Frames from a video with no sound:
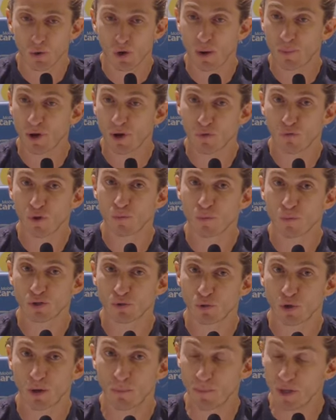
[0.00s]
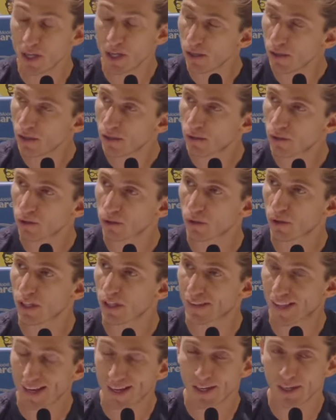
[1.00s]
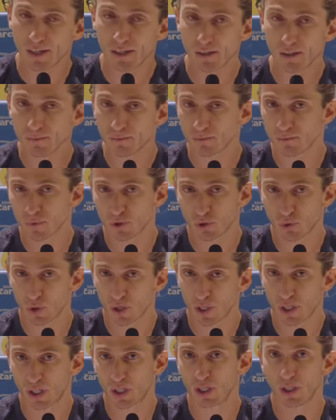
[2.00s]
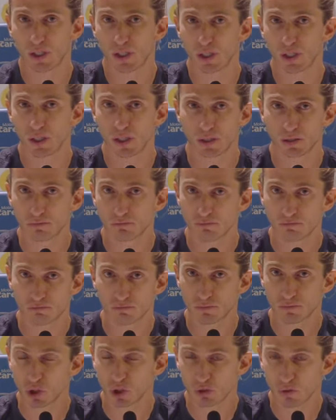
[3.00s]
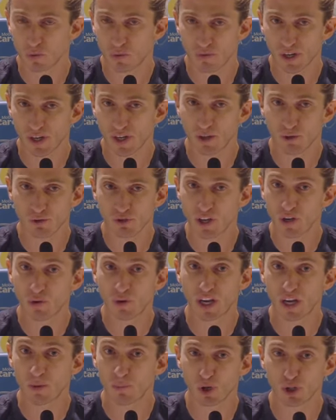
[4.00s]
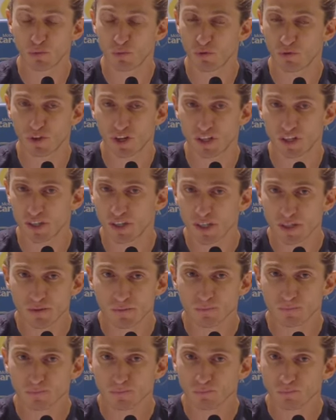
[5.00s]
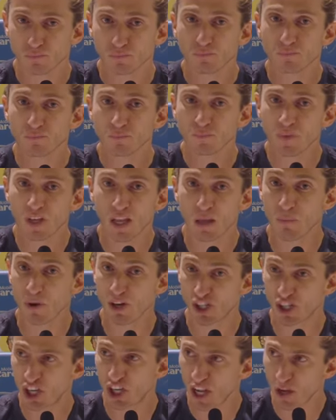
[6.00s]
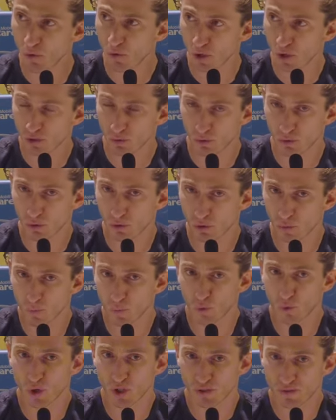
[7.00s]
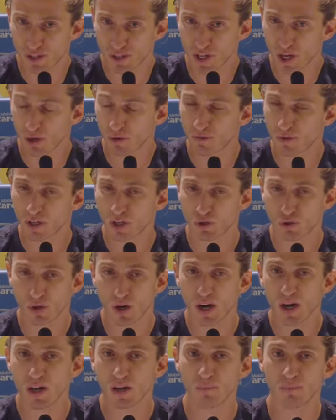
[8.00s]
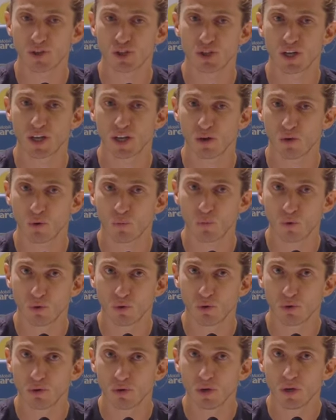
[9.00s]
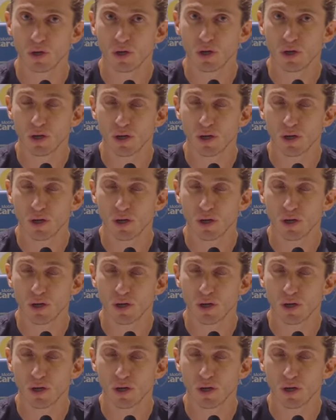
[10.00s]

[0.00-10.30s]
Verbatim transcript: é, o Gabriel foi uma escolha minha, escolha técnica, escolha que, eu, como eu falei, eu sei o que ele pode me oferecer. Imaginei um, como o adversário vinha jogar, imaginei como